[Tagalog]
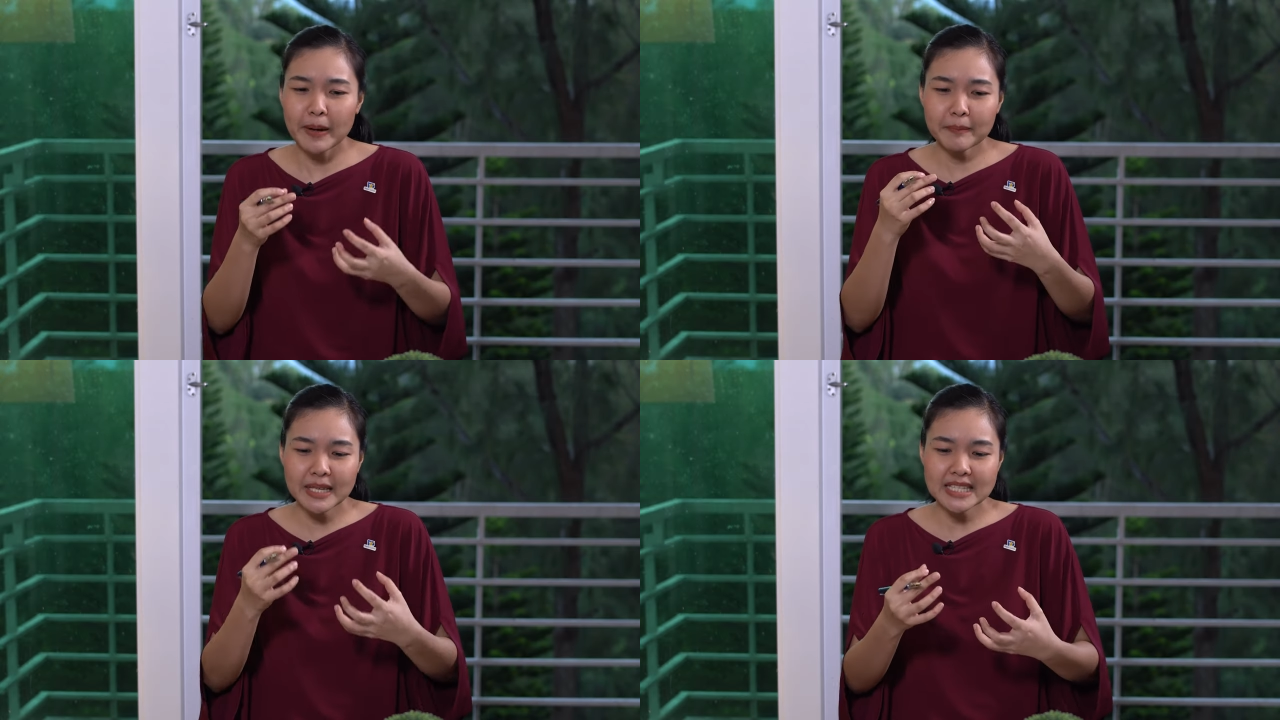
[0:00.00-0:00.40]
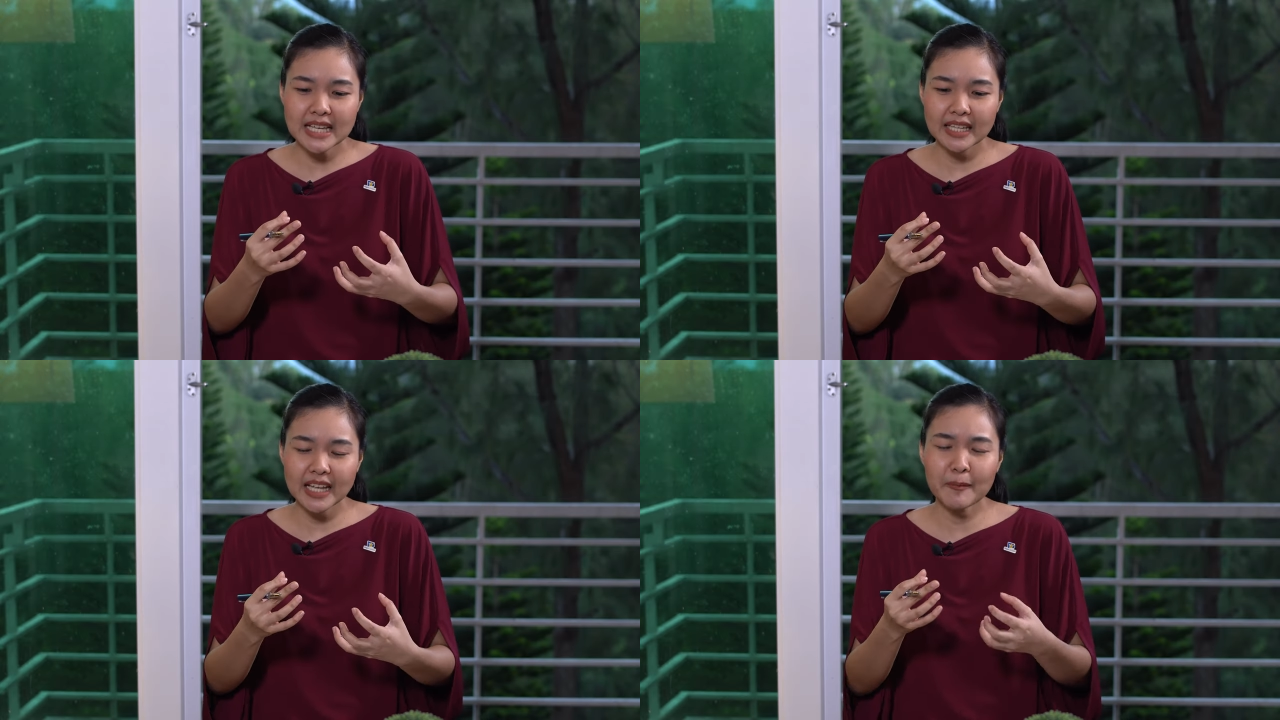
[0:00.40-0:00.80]
Pag
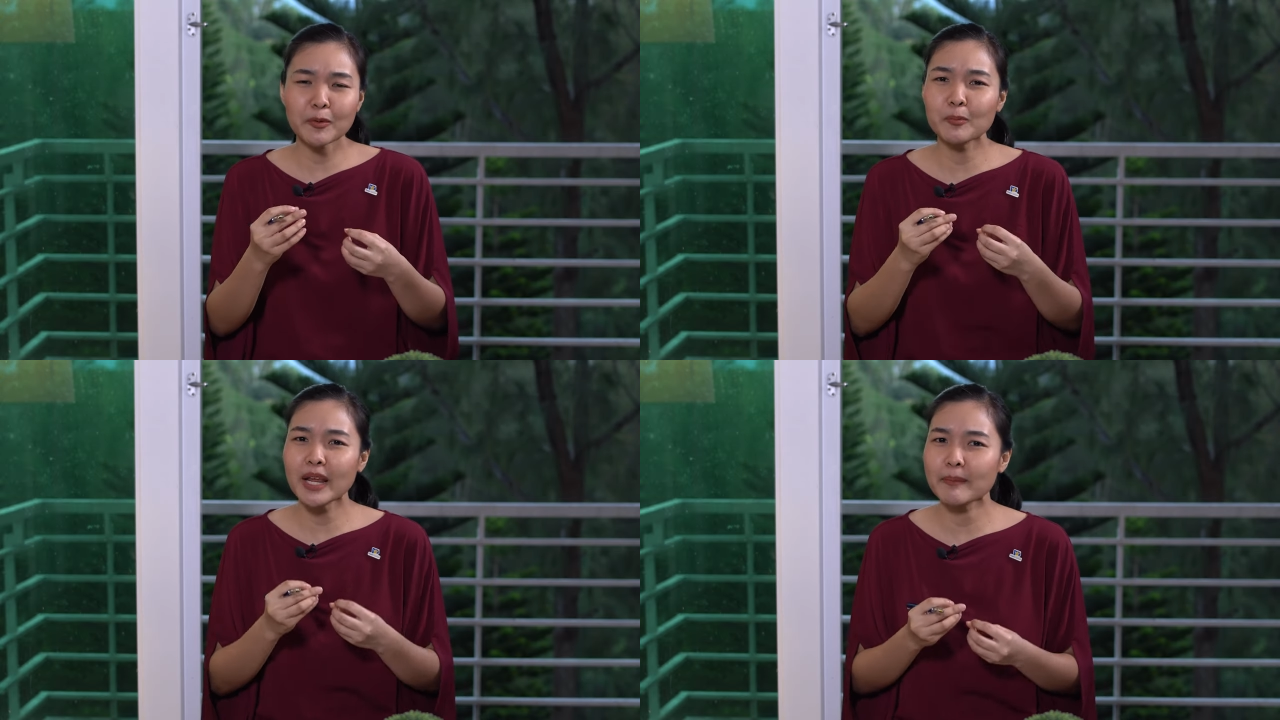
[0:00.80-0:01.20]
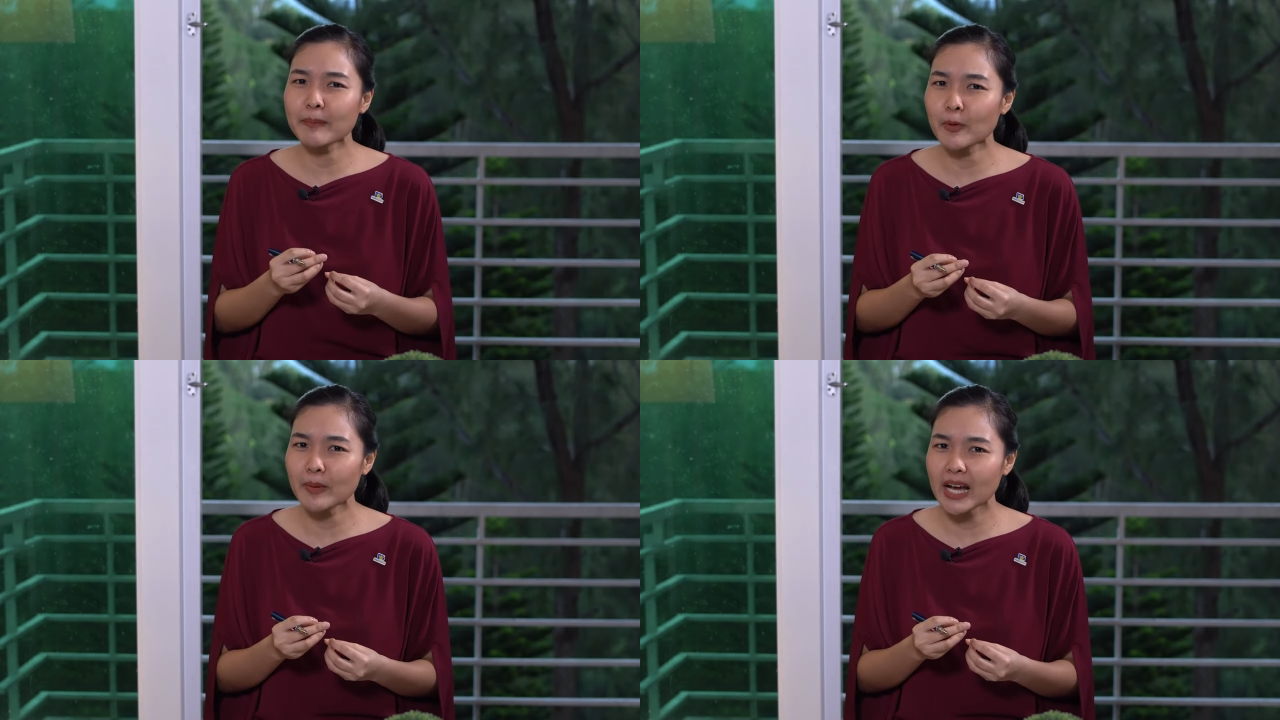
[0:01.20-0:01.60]
minsan, ang
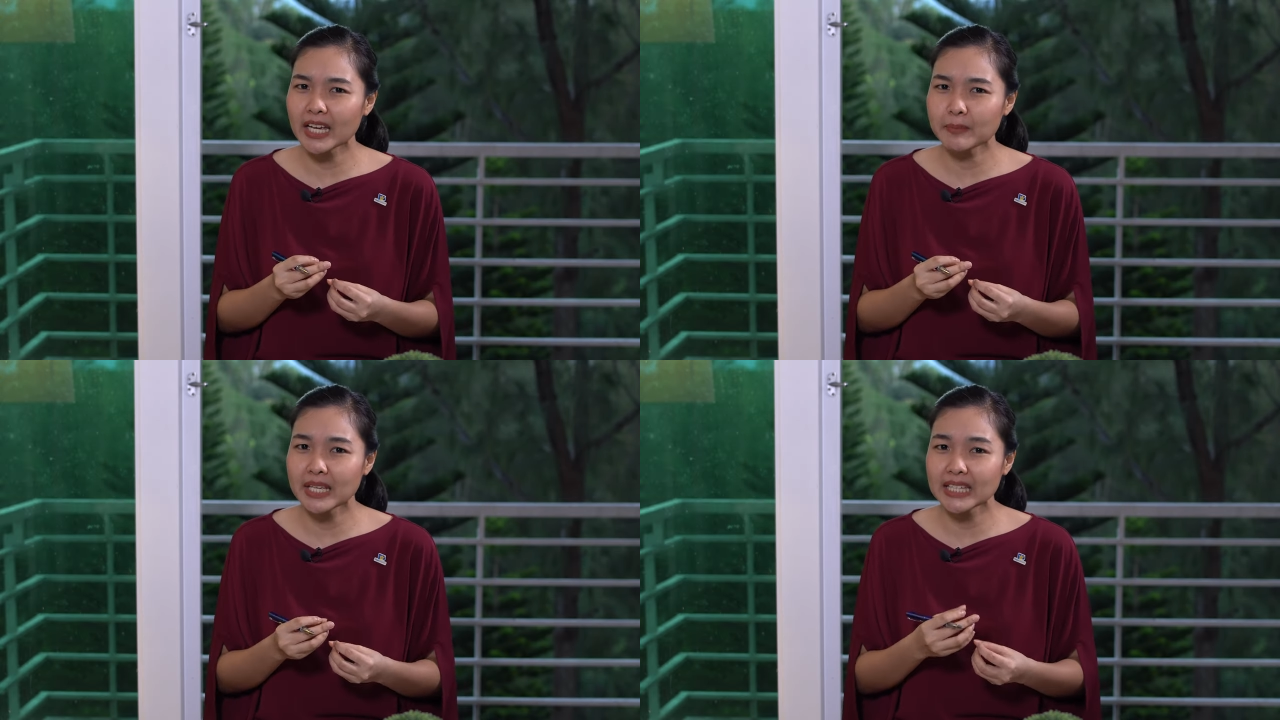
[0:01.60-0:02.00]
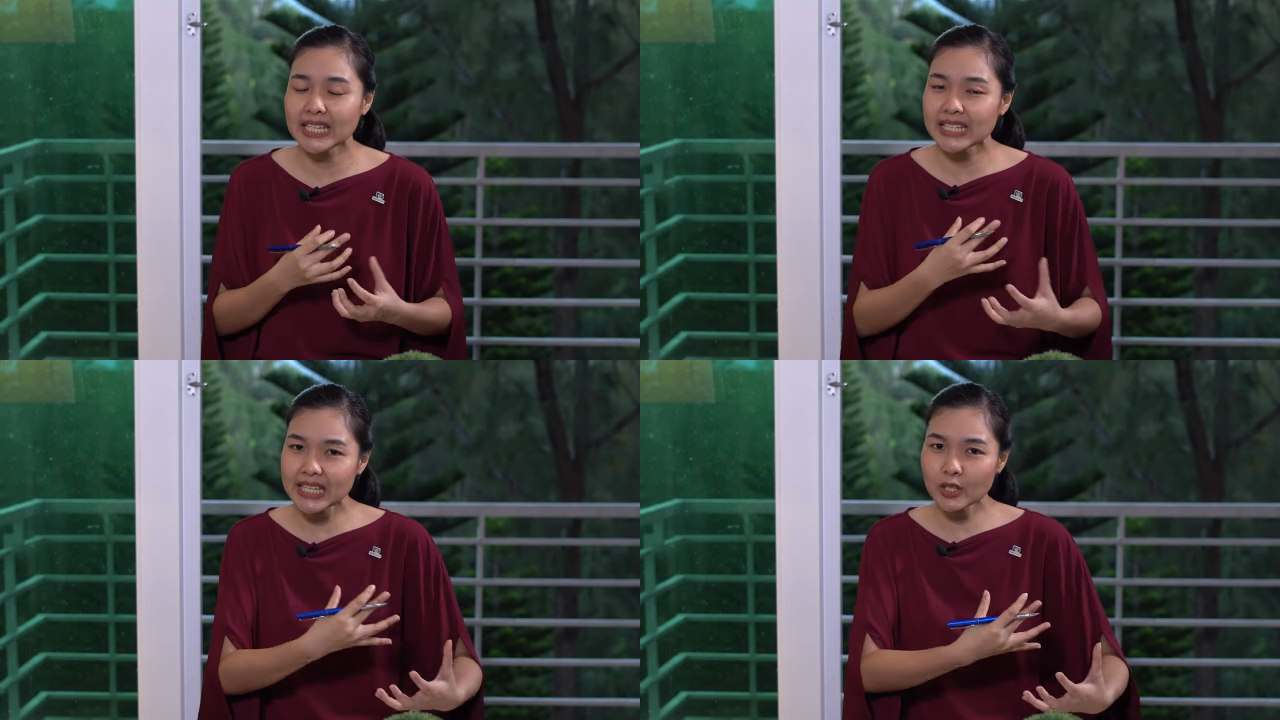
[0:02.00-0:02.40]
problema po mga kaibigan,
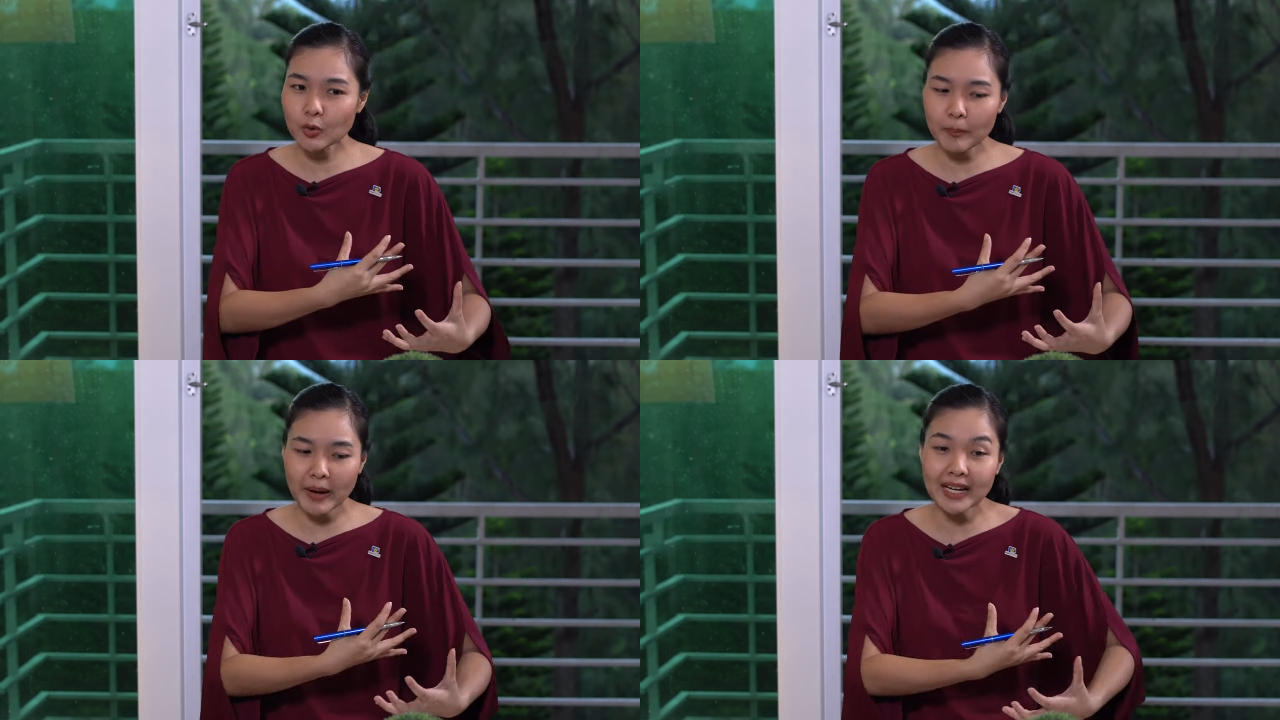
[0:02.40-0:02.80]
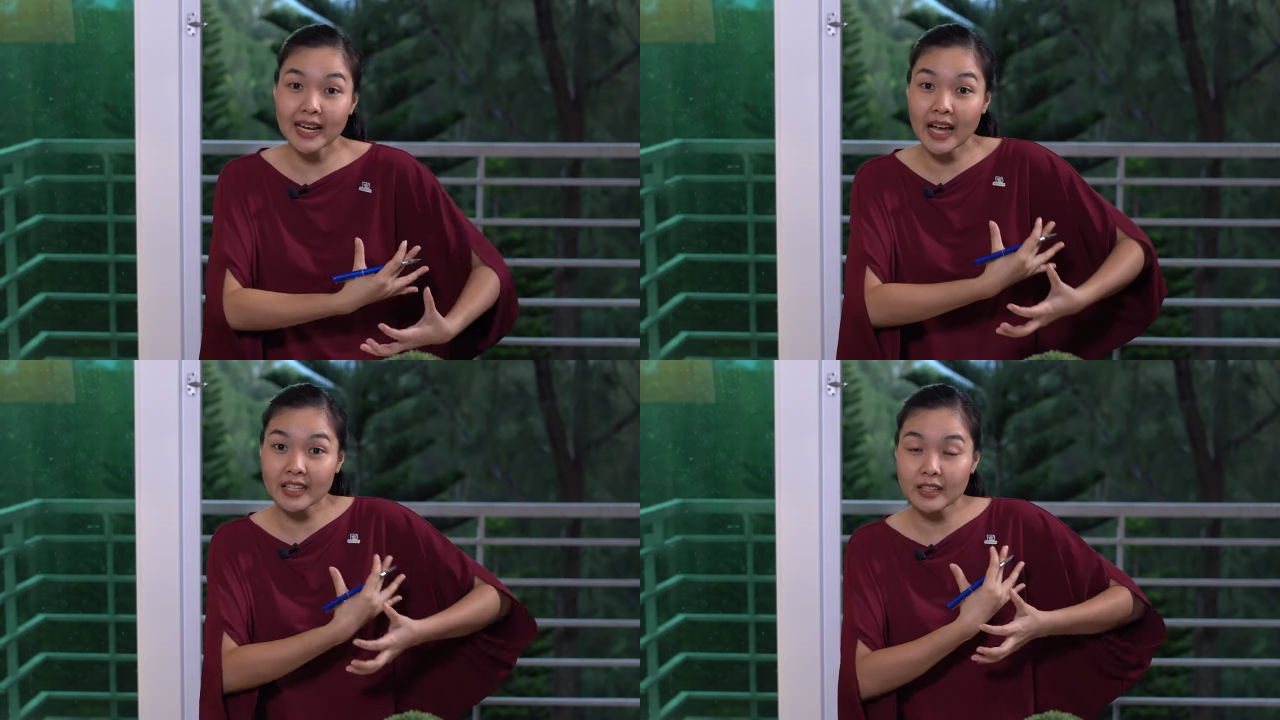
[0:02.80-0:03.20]
hindi yung,
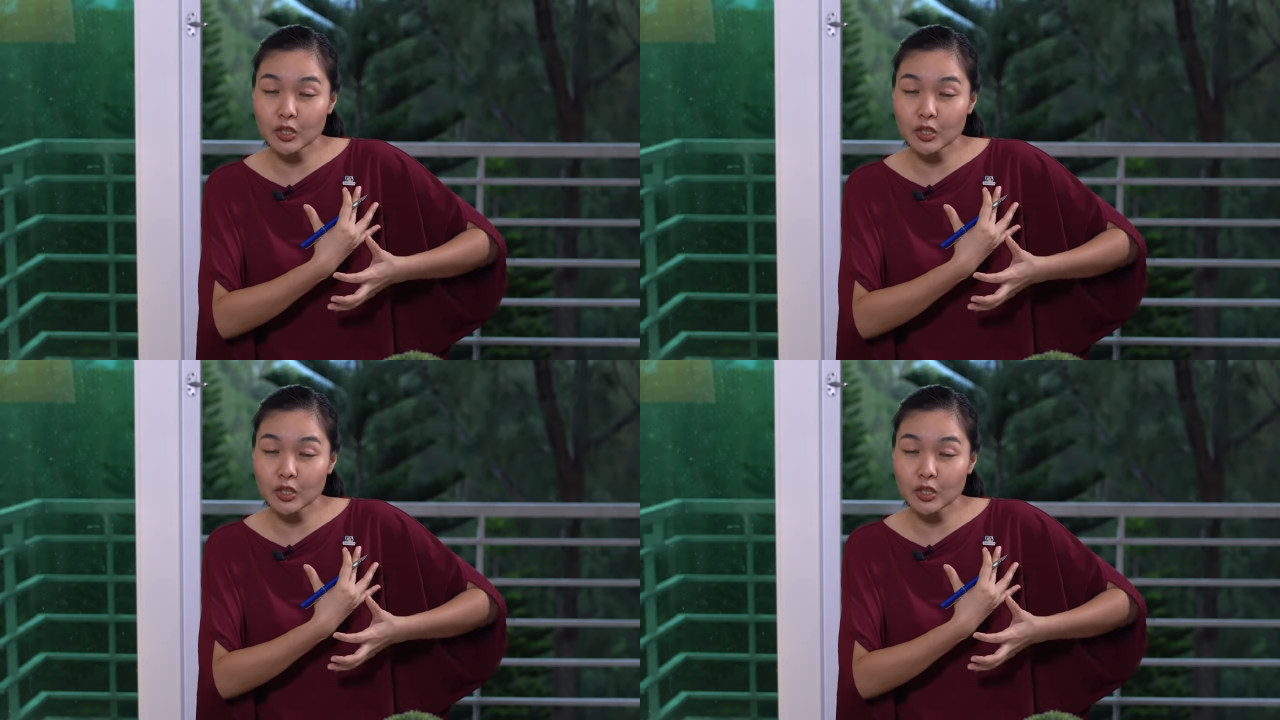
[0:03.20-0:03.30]
pagla,